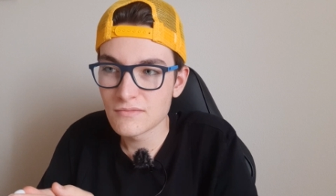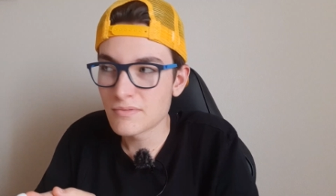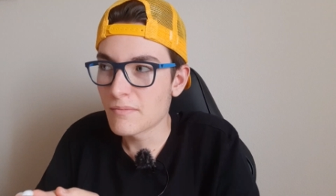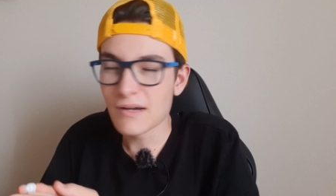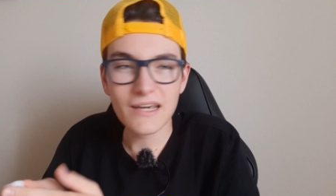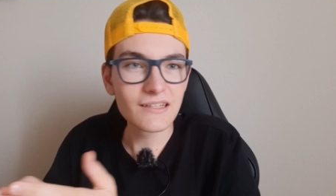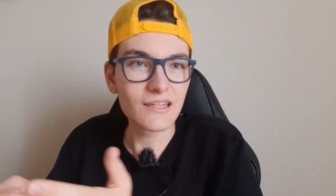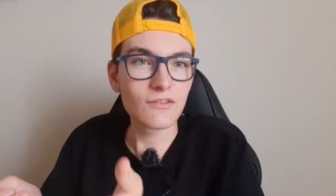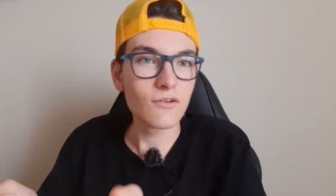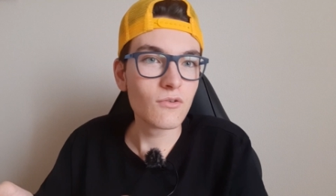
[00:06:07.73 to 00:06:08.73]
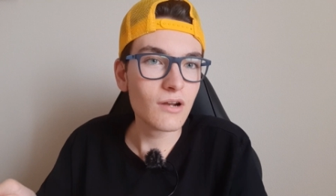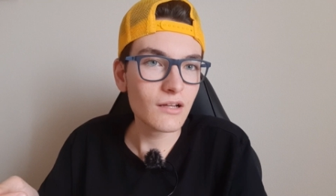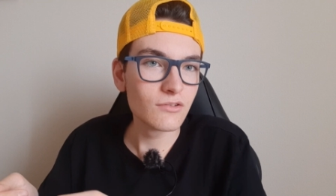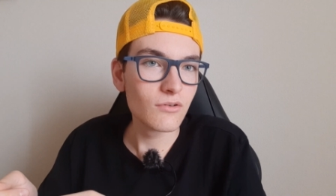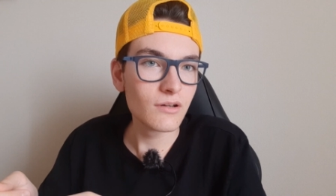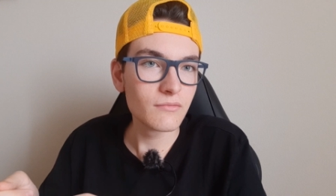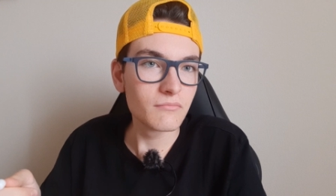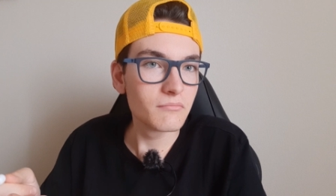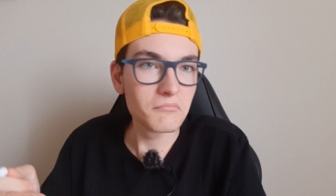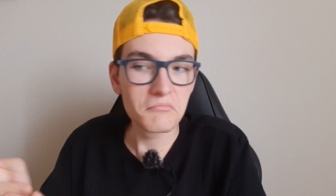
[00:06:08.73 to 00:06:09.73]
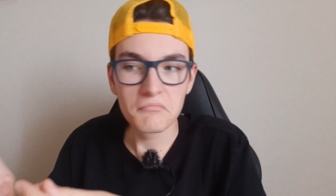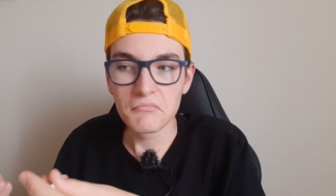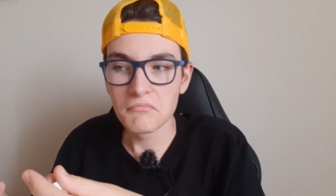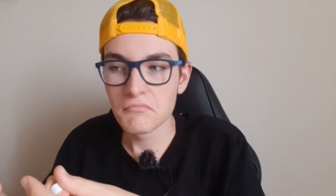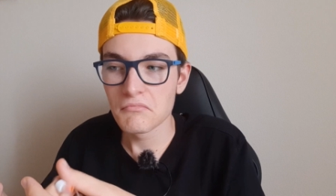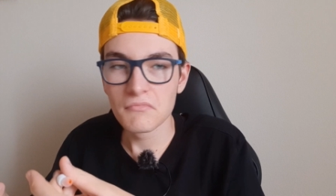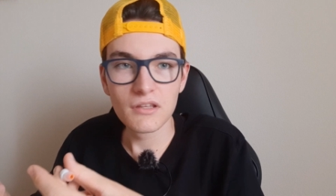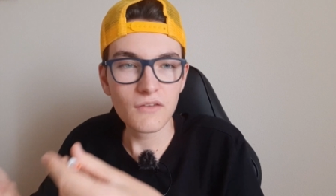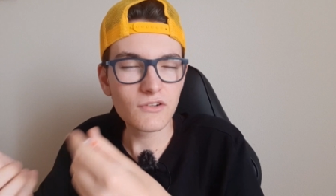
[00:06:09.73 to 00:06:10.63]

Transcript: Cioè, magari è entrato anche un ladro, eh. Io